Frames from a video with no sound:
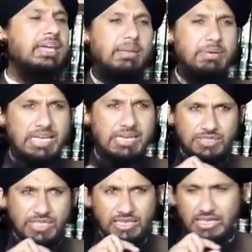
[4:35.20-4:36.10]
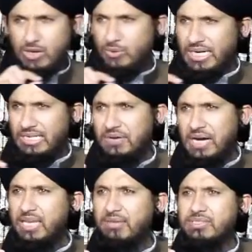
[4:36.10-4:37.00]
कि नबी करीम सल्लल्लाहु अलैहि
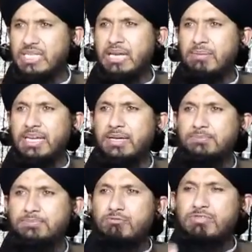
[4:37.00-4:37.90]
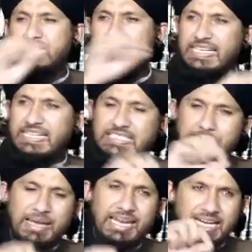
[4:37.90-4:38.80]
सल्ला वसल्लम ने वसीयत
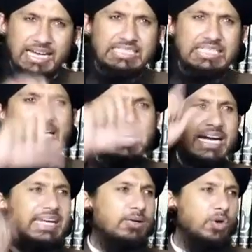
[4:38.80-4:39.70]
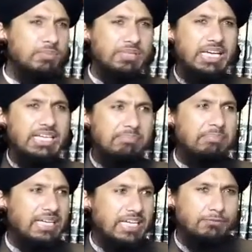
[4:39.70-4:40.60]
से पहले कर्जा अदा करने को हुक्म दिया यानी
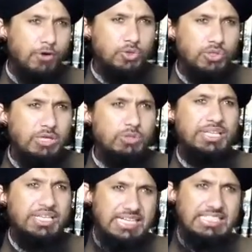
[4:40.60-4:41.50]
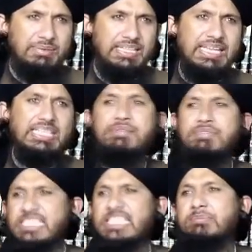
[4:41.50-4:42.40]
मैयत फौत हो जाए उसने कर्जा भी देना था
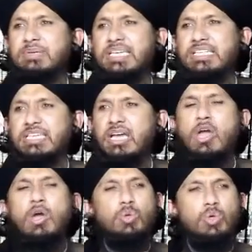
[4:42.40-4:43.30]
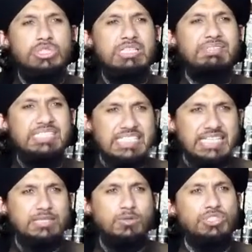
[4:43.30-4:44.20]
वसीयत भी की थी तो उसकी
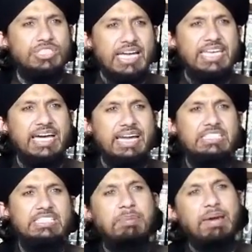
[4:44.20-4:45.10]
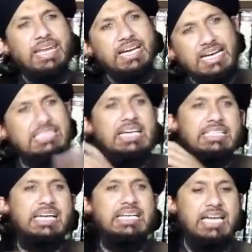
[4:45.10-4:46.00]
वसीयत को जारी करने से पहले
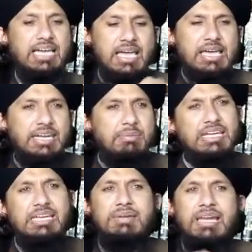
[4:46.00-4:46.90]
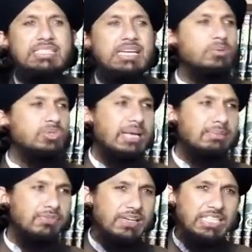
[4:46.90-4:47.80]
कर्जा दिया जाए नबी करीम
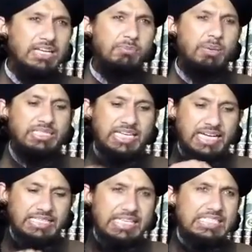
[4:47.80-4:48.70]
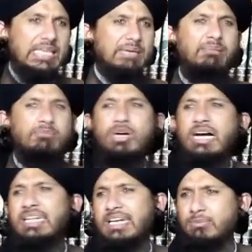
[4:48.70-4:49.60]
सलाम ने फैसला अपना यह हदीस इमाम
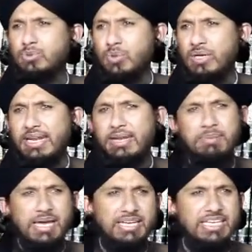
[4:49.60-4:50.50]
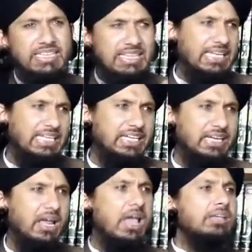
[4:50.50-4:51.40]
बुखारी रहमत ने बयान की
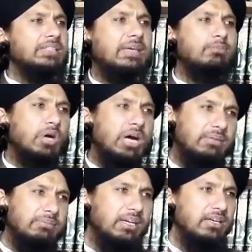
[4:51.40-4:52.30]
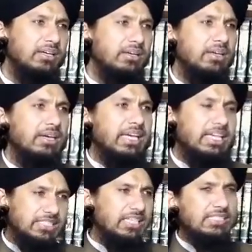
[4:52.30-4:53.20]
तालीकन सही बुखारी में
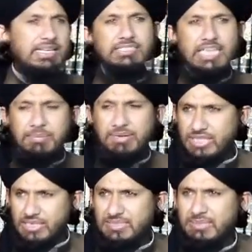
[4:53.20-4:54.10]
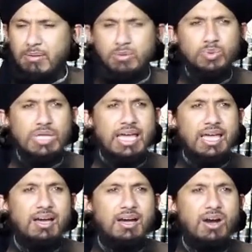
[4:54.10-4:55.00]
इसकी सनत जाम तिरमजी में मौजूद
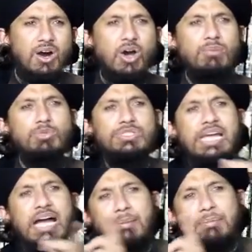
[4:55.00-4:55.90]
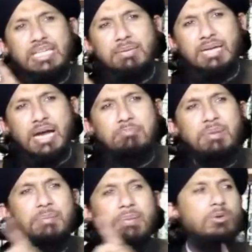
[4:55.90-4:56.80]
है और मुस्त अहमद इबन
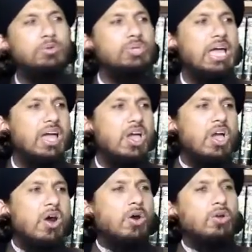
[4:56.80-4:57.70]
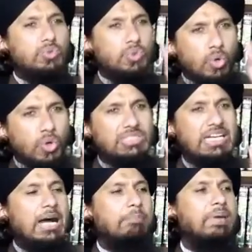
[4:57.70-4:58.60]
हम्बल में मौजूद है और दोनों
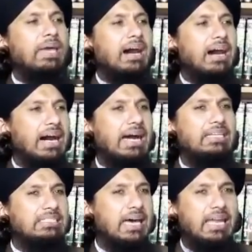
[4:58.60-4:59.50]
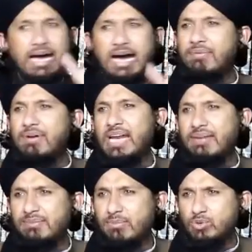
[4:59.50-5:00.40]
जगह पे हारिस अल आवर
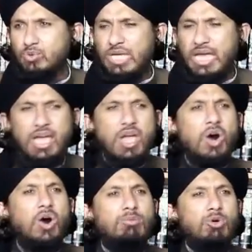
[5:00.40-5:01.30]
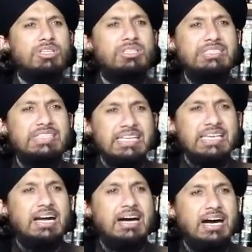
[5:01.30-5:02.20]
रावी मौजूद है और मुहदसिन
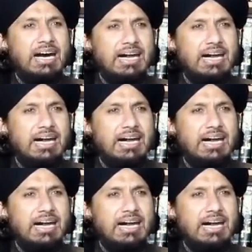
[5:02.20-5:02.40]
के यहाँ